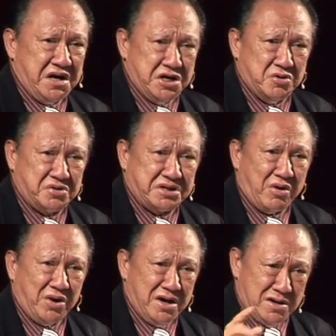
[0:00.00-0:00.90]
以后
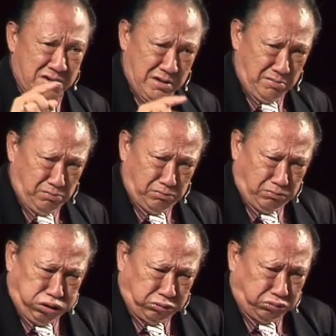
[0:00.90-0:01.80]
到了
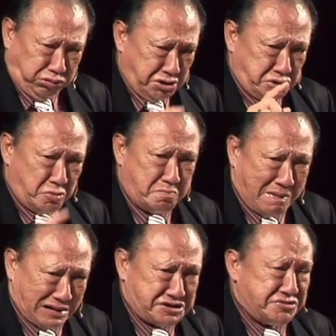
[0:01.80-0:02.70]
一九
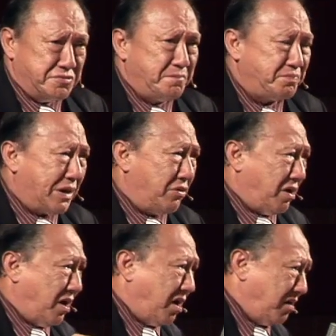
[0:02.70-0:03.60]
八九，到了
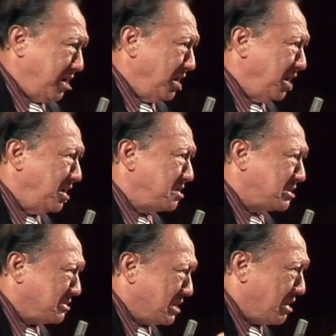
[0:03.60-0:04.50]
二零零零，
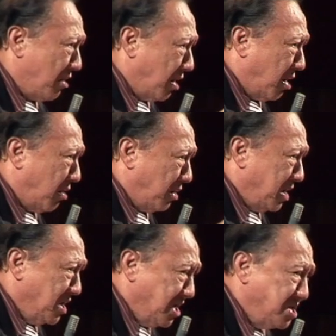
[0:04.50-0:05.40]
到现在二
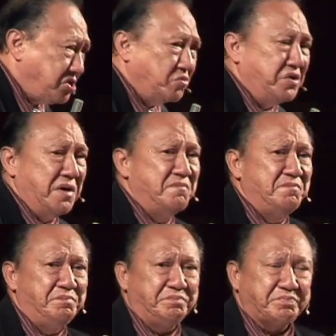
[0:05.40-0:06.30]
零零九年，
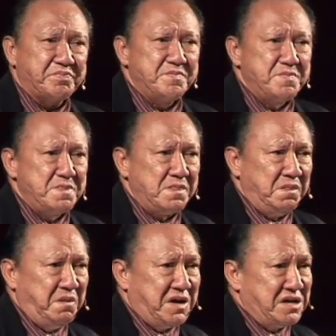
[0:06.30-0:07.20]

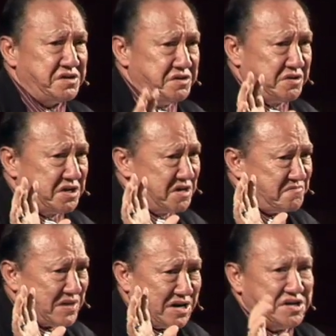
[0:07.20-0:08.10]
你看有一个
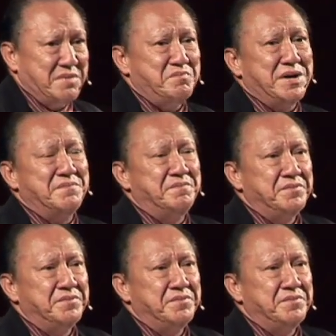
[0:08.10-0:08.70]
很大的演变，